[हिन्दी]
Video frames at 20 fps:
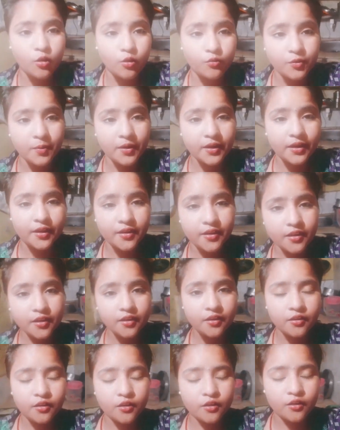कॉफ़ी
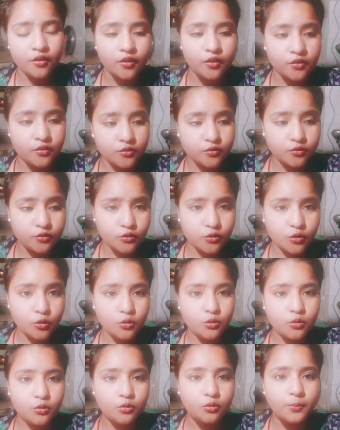बनेगी
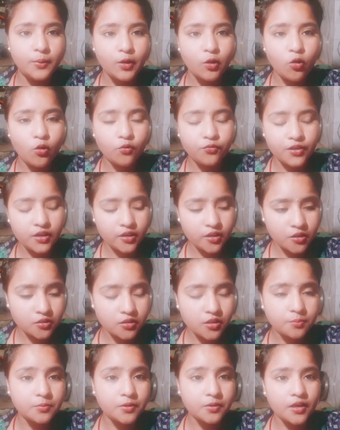तो मैं
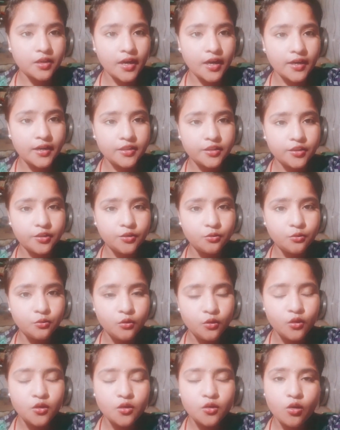कॉफ़ी तब तक काट लेती
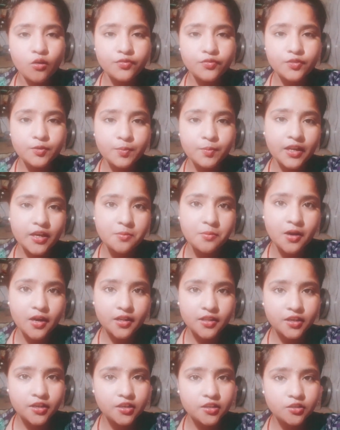हूँ कॉफ़ी पीने के
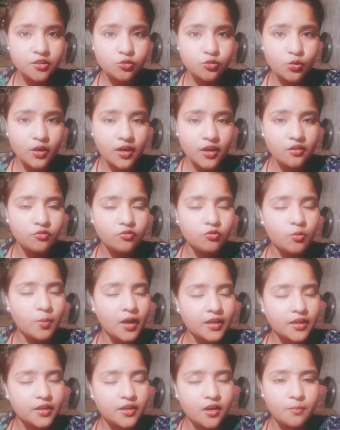बाद ही जो है
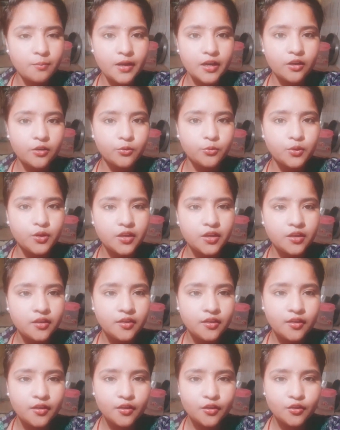वो बाकी काम मैं करूँगी
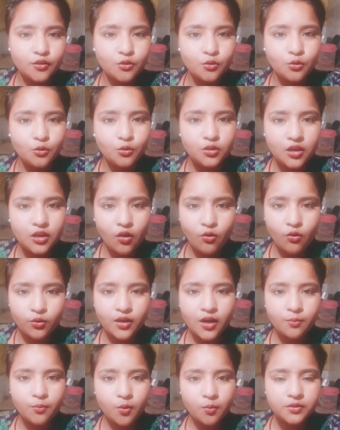तो
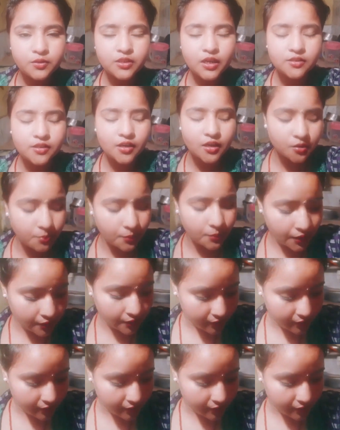दिखाऊँगी आपको भी साथ साथ